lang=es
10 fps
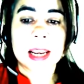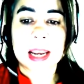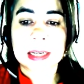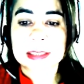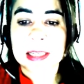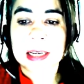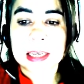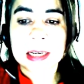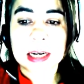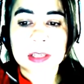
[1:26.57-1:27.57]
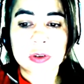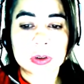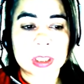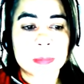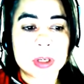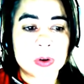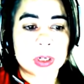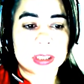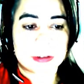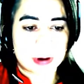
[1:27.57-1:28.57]
este ingreso de
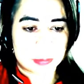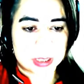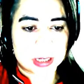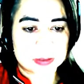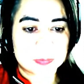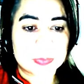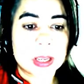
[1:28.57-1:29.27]
millones de familias.